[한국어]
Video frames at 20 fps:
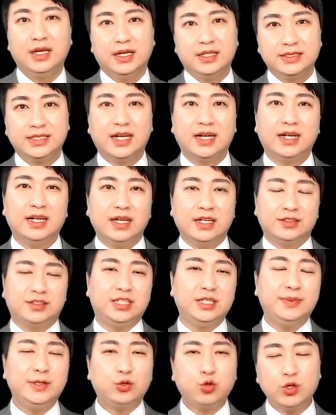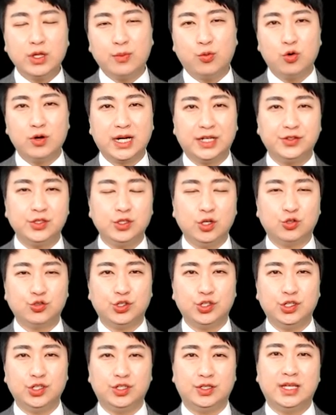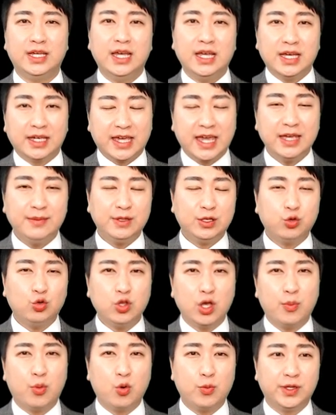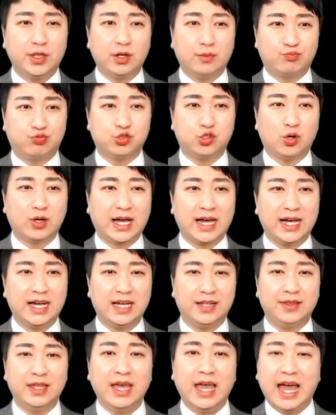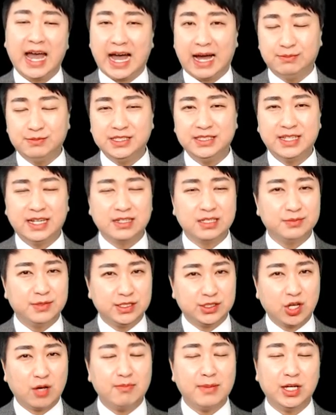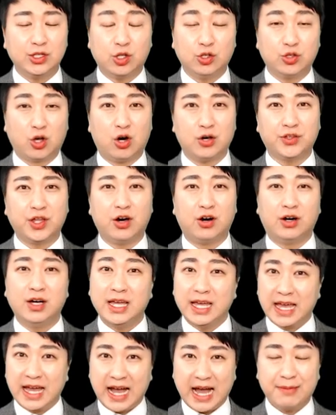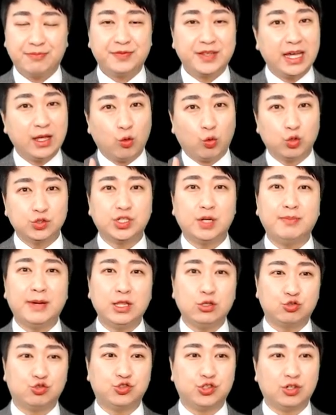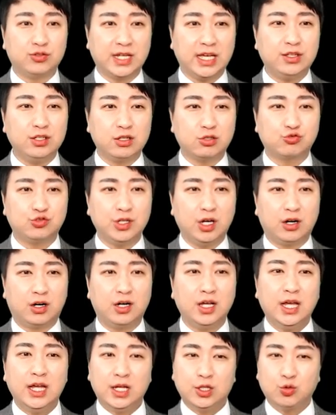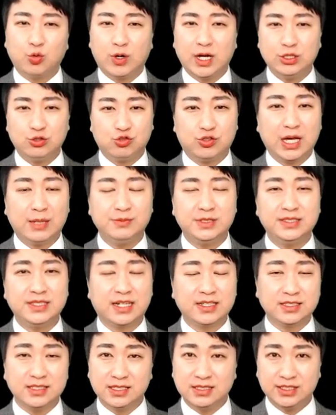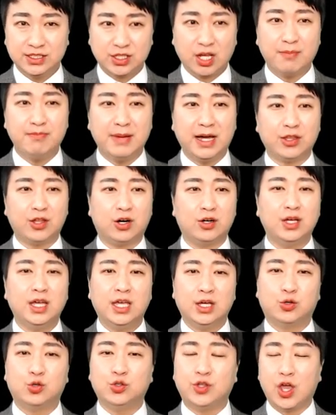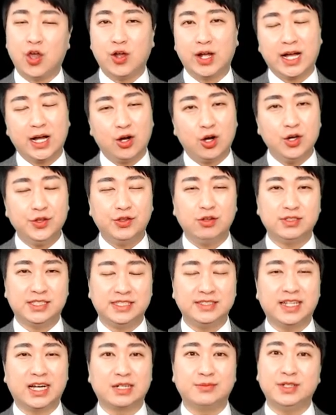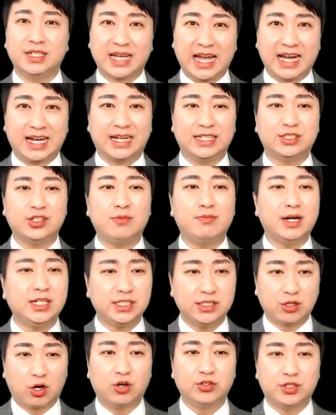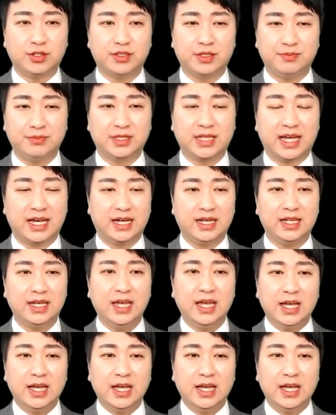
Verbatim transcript: 자, DB 손해보험 같은 경우는 KB 손해보험에서 부족한 암진단금을 천만원 더 넣어서 합산 5천만원 구성을 해드렸고요. 또한 유산진단금 천만원, 그 내외과 활성 진단금을 각각 천만원씩 넣어드렸습니다.